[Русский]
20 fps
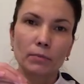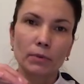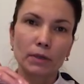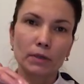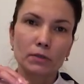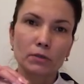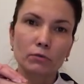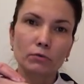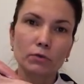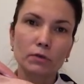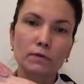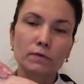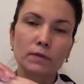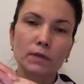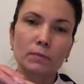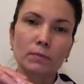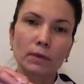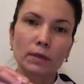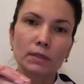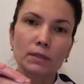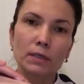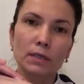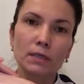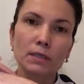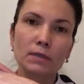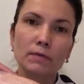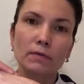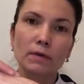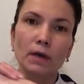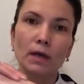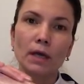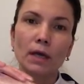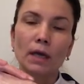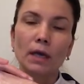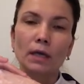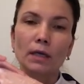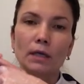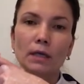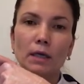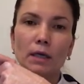происходит взаимодействие,
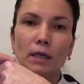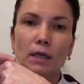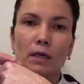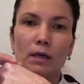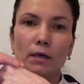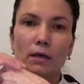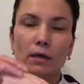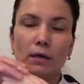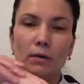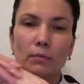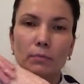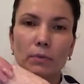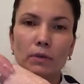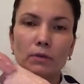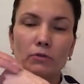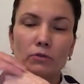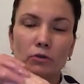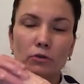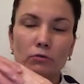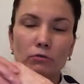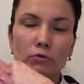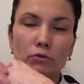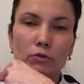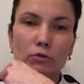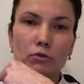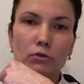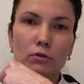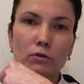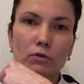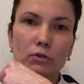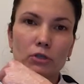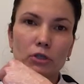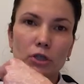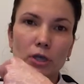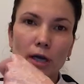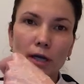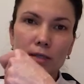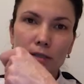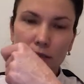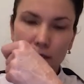и э, пеночка очень
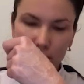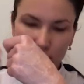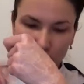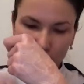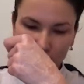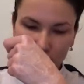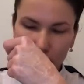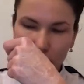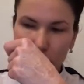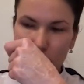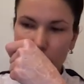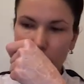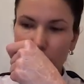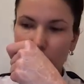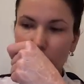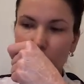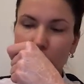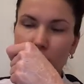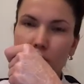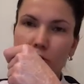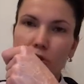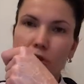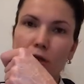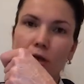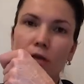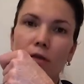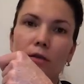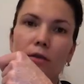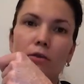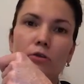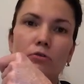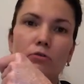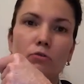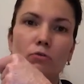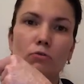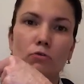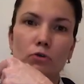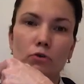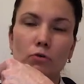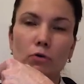тщательно и качественно очищает нашу
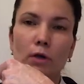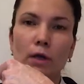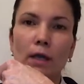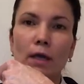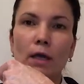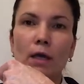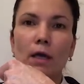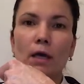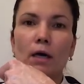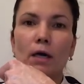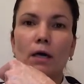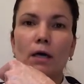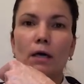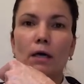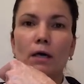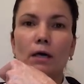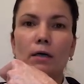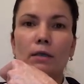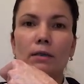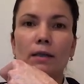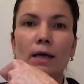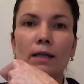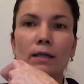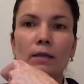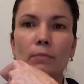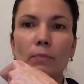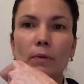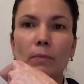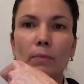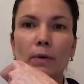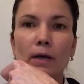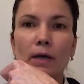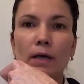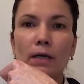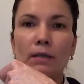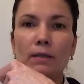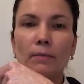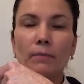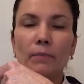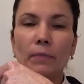кожу. А, данный
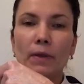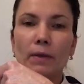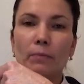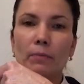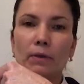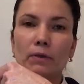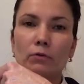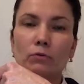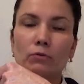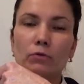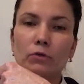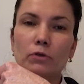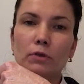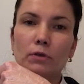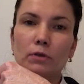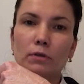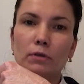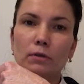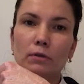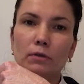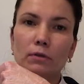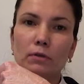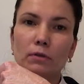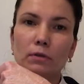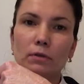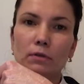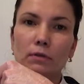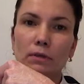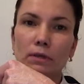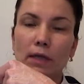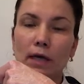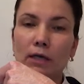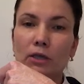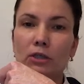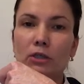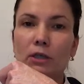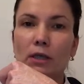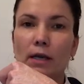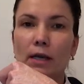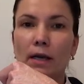препарат подходит э,
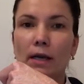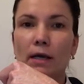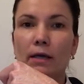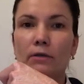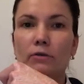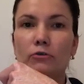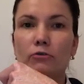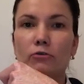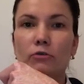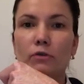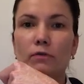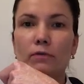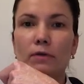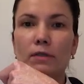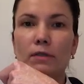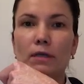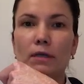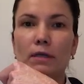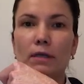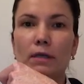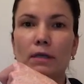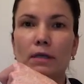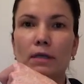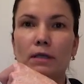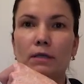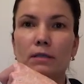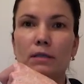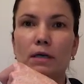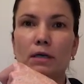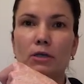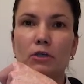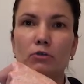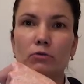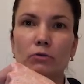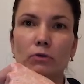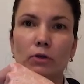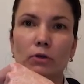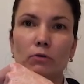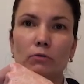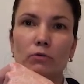также для чувствительной и
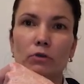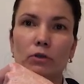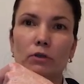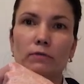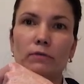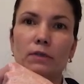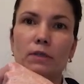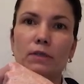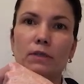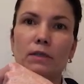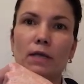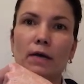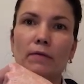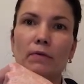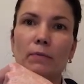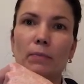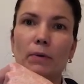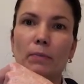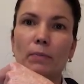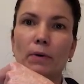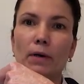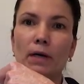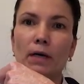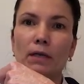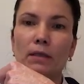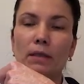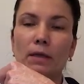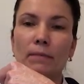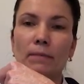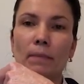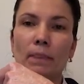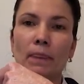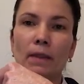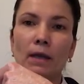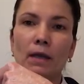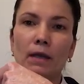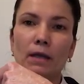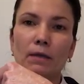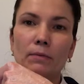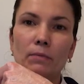раздраженной кожи. В составе препарата
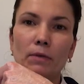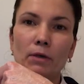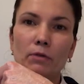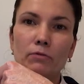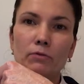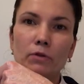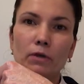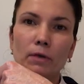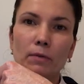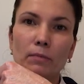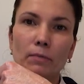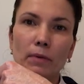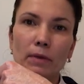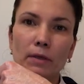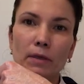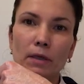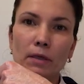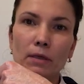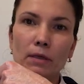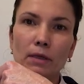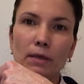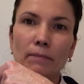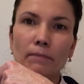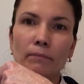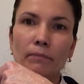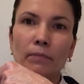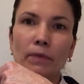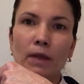имеются компоненты,